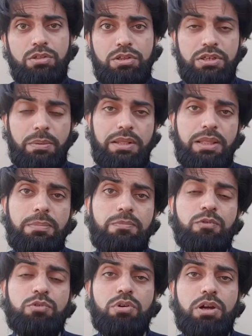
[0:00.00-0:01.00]
इसका मतलब
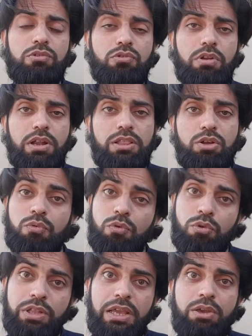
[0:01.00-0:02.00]
वो तो कंट्रोल रखता है और वो
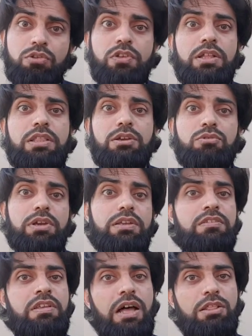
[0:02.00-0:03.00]
खुदा ही हो सकता है क्योंकि
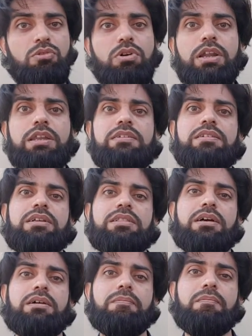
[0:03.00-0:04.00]
इंसान तो कर नहीं
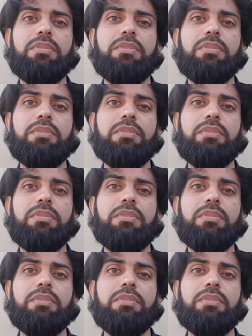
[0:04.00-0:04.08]
सकता